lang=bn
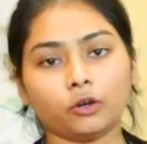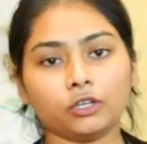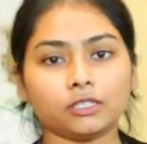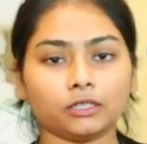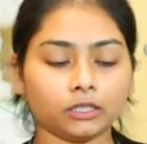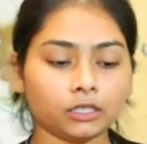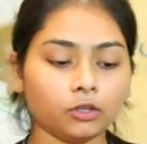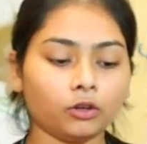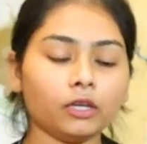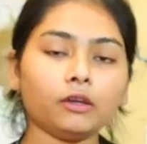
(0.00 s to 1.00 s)
দেওয়া হয় যাতে
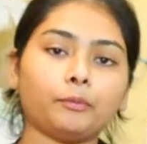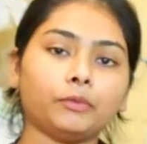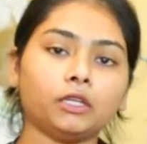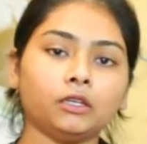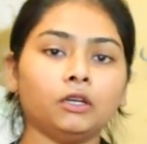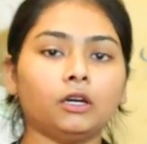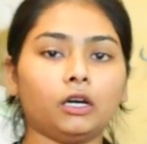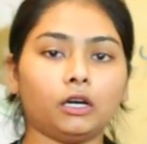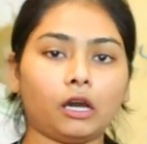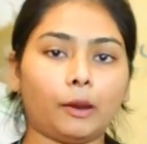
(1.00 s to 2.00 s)
কি হয় আপনি
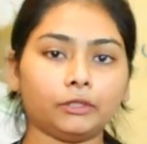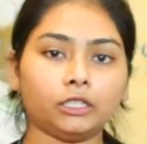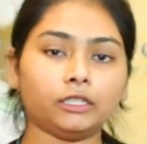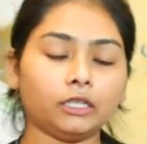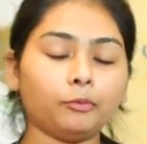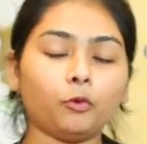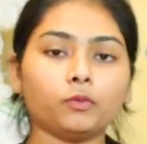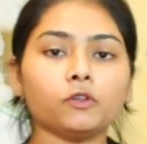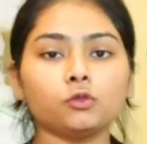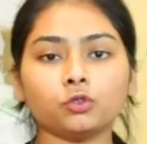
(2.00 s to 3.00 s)
আমাদের এটা
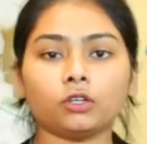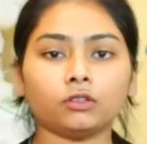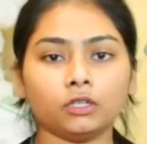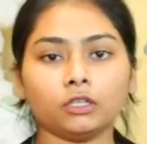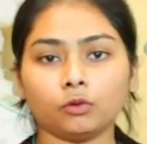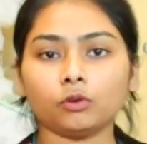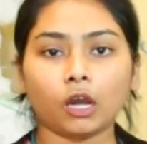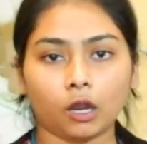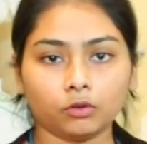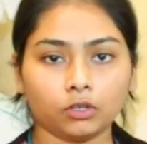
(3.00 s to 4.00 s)
পরিবেশ দূষণের কোনো
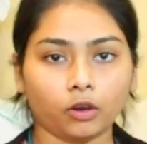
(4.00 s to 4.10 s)
কারণ